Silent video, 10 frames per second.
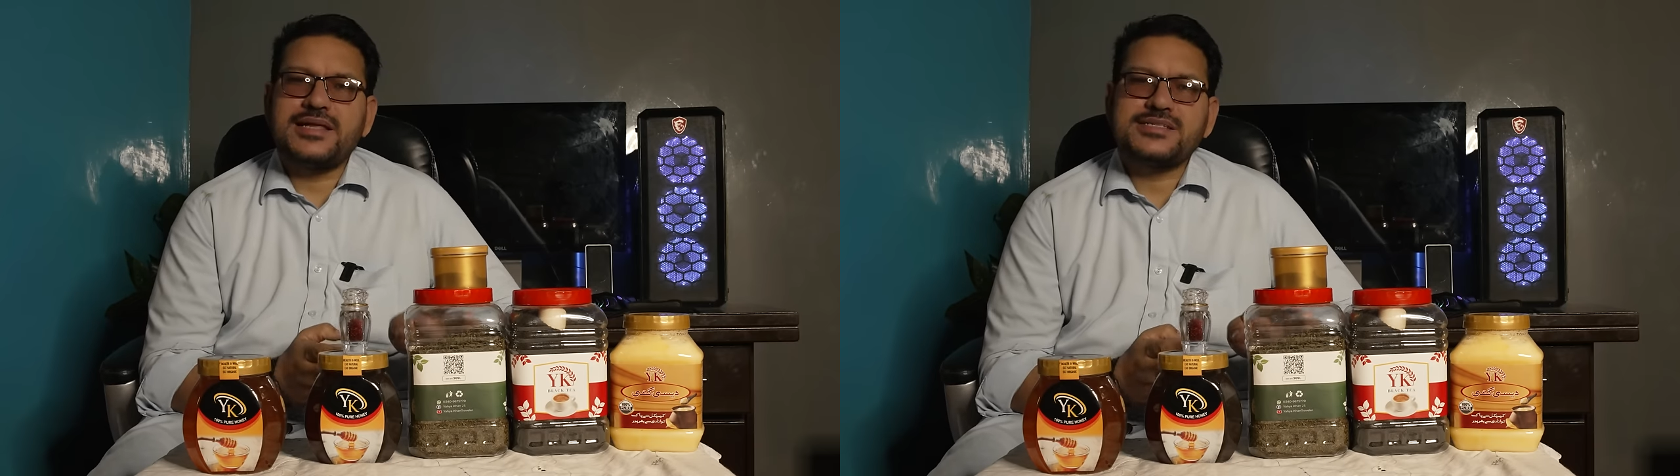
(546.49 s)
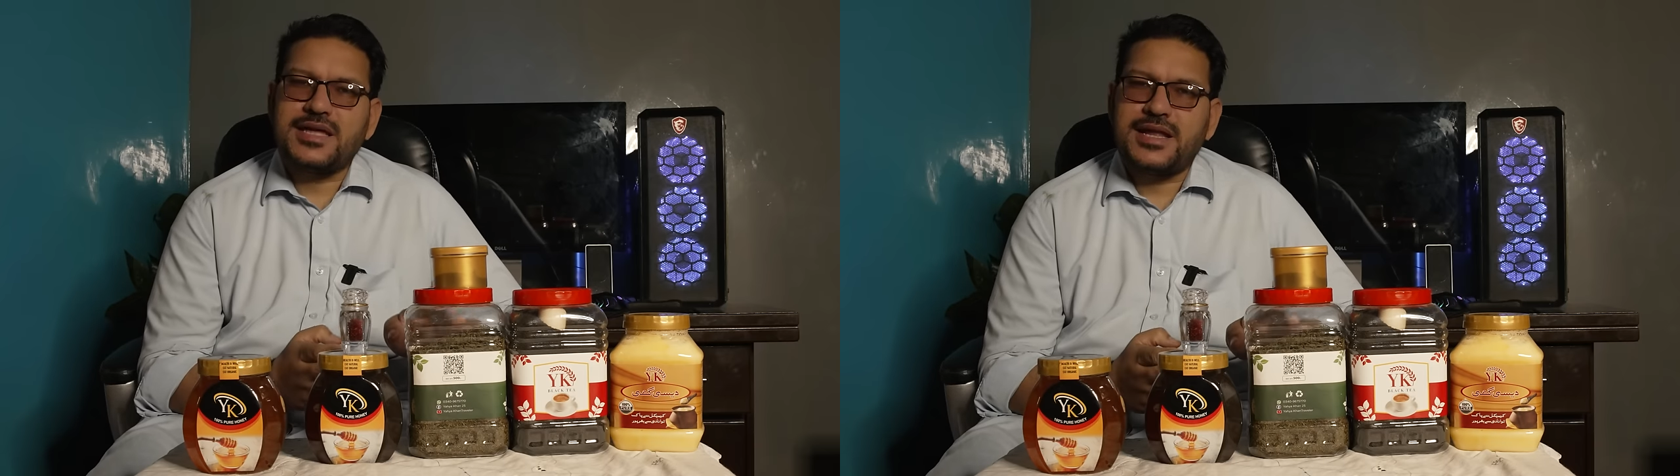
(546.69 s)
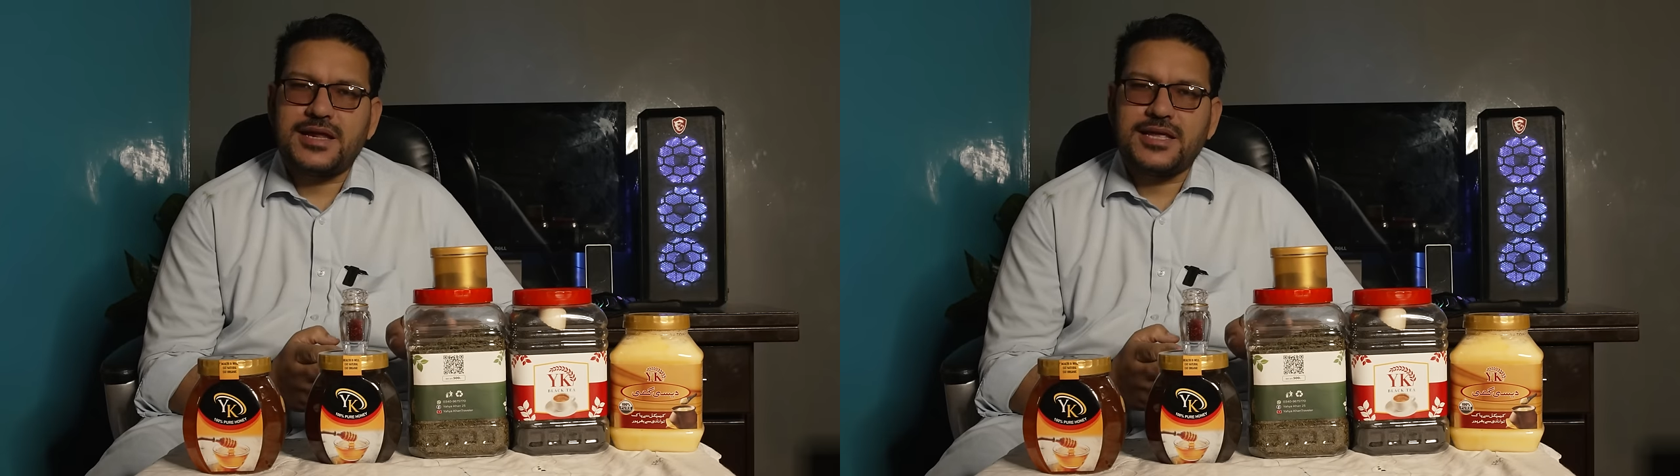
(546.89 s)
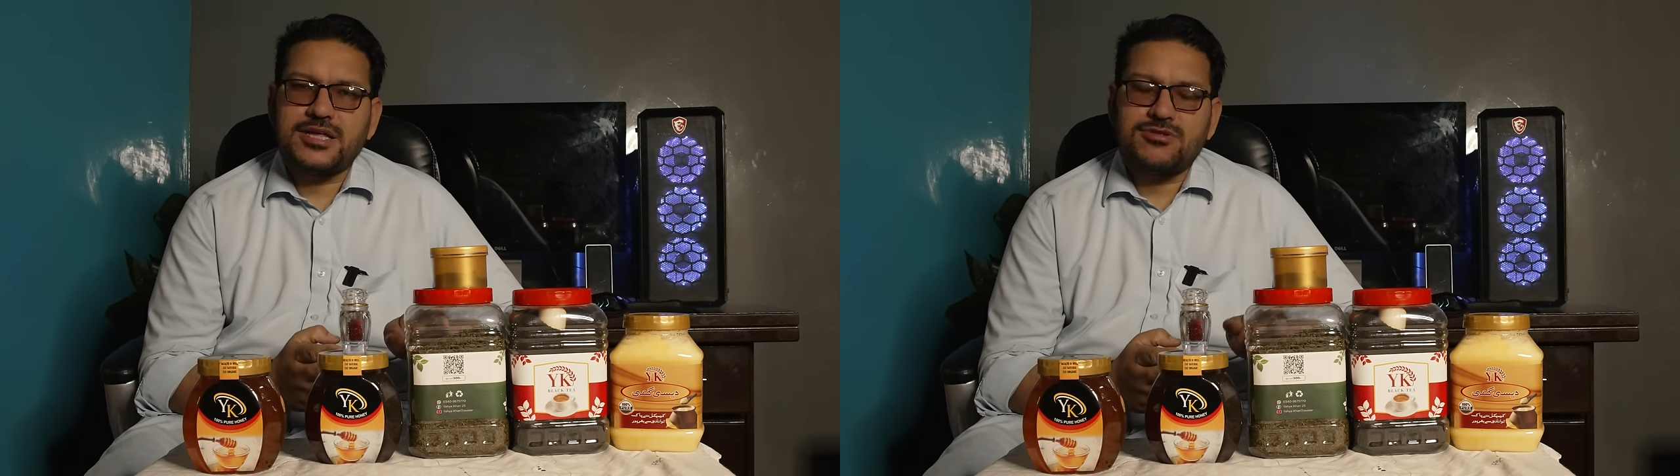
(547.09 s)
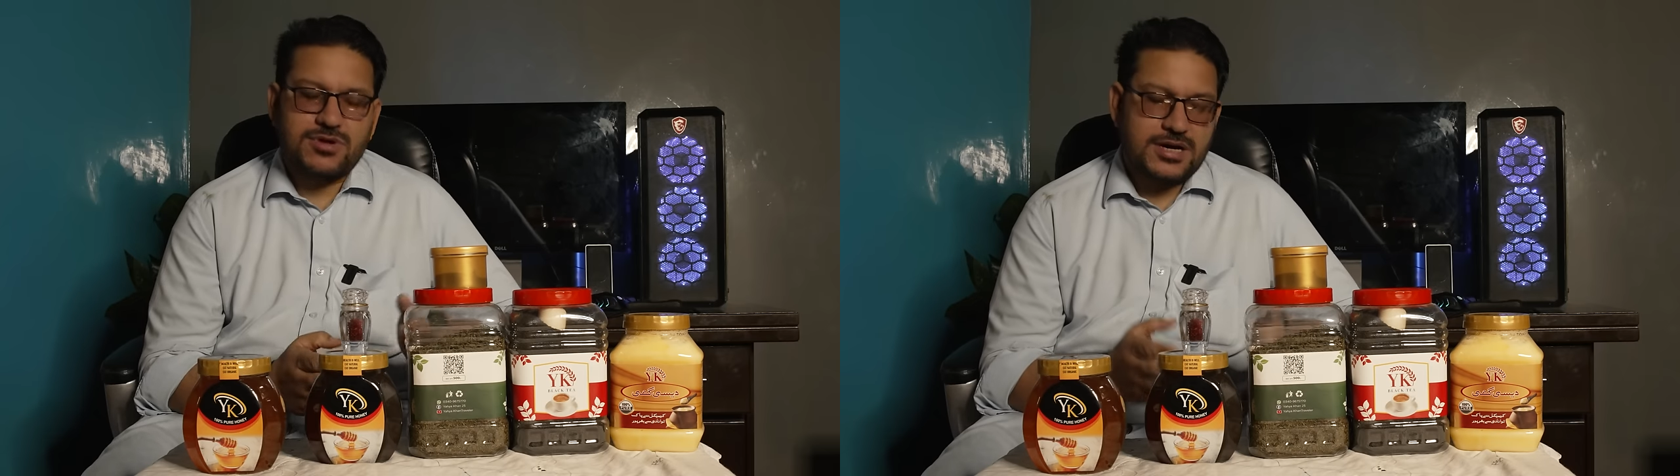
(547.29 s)
गलत सलाह
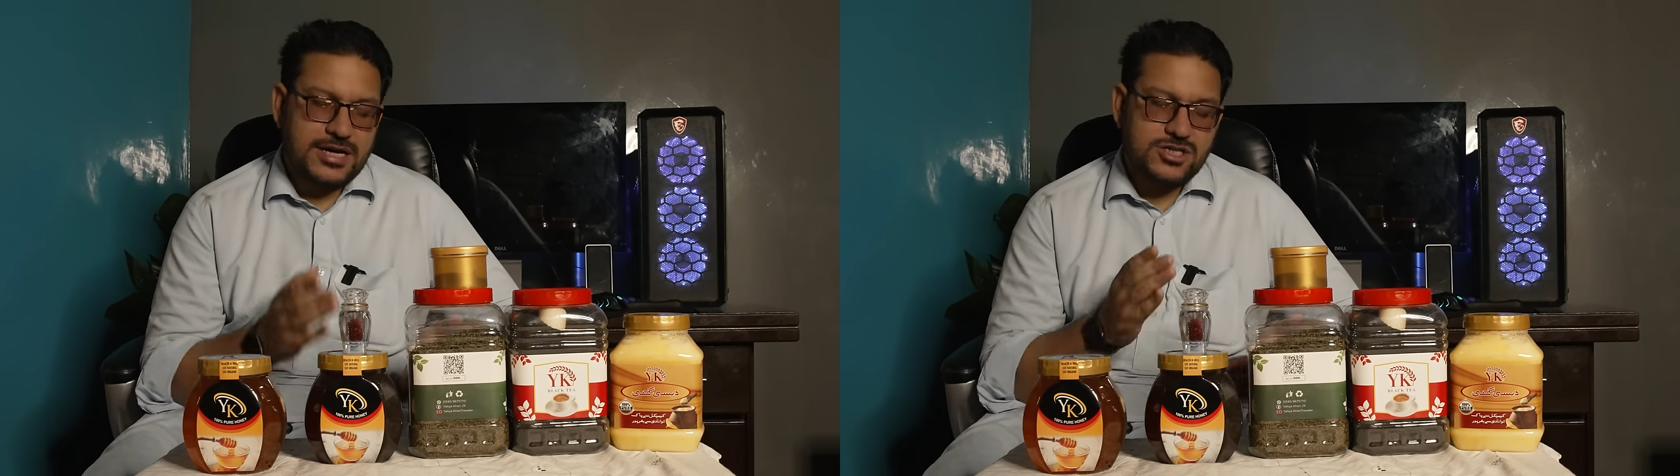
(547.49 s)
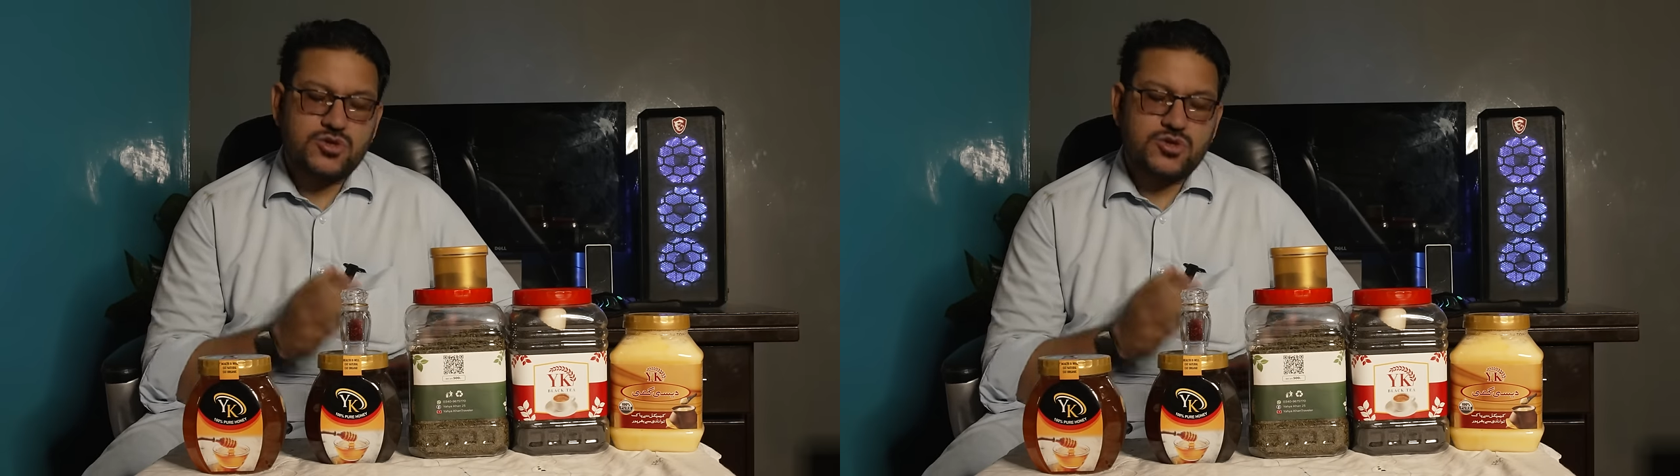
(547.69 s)
नहीं दूंगा